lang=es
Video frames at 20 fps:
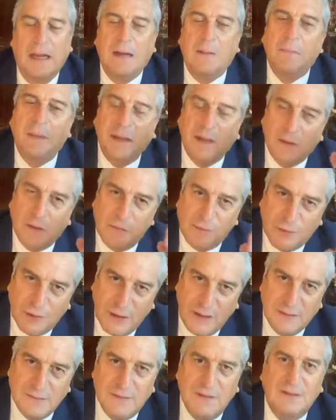El médico
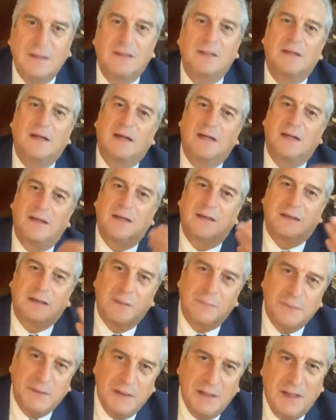forense tendrá que
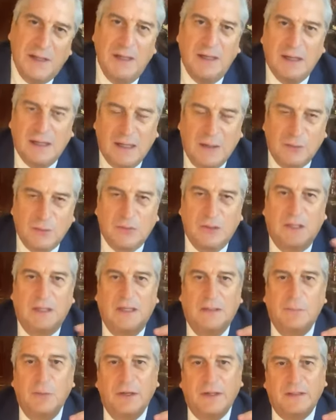determinar la causa
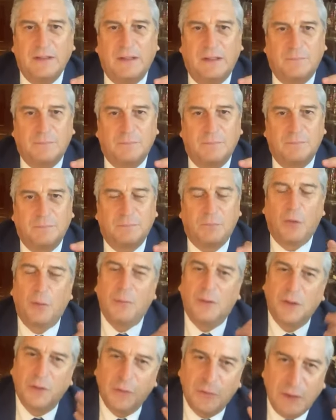de la muerte
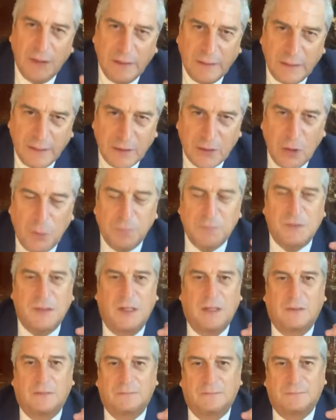por medio de una
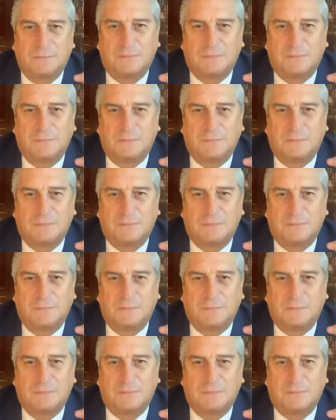necropsia,